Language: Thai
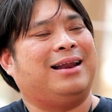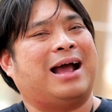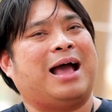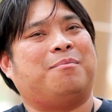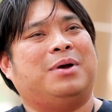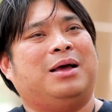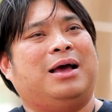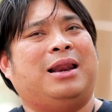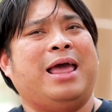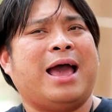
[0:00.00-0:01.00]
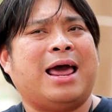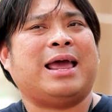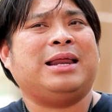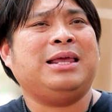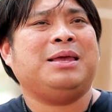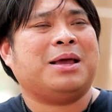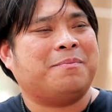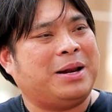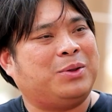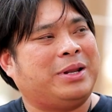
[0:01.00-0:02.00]
นะครับและอะไรที่
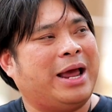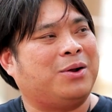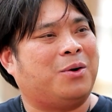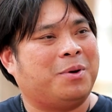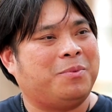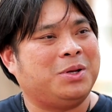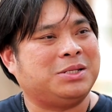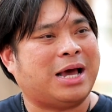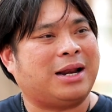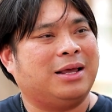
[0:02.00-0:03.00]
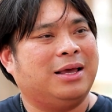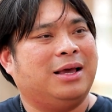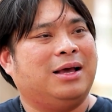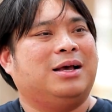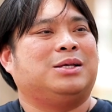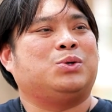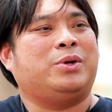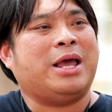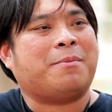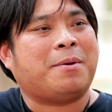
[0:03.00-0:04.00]
ยังเป็นตัวแทนของพระโพธิสัตว์สุ
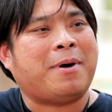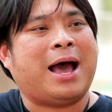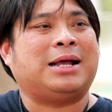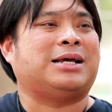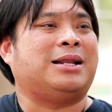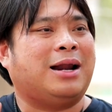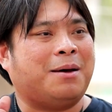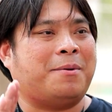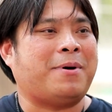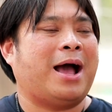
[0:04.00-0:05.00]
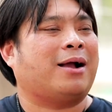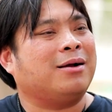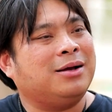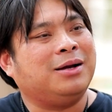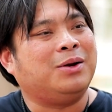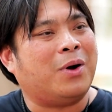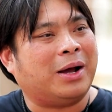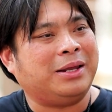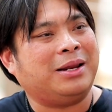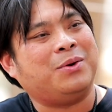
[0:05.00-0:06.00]
ริยประภาจันทรประภาก็คือดว
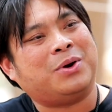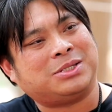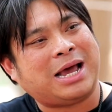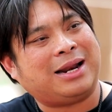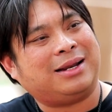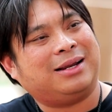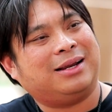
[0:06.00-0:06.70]
งอาทิตย์และดวงจันทร์